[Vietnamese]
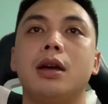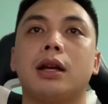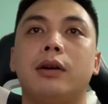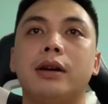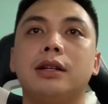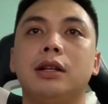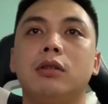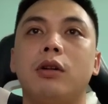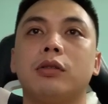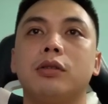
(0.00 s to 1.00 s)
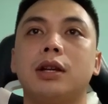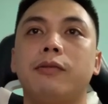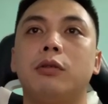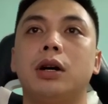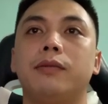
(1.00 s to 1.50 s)
Cậu ấy sở hữu mọi tố chất
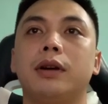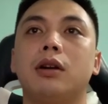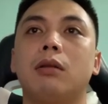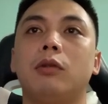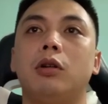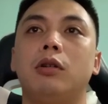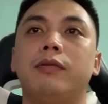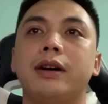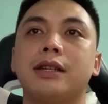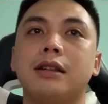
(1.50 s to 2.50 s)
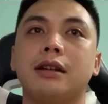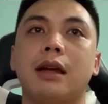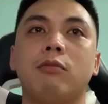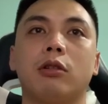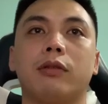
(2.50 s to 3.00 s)
phù hợp với câu lạc bộ và sẽ trở
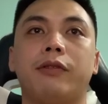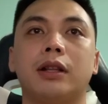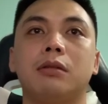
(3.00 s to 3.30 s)
thành một phần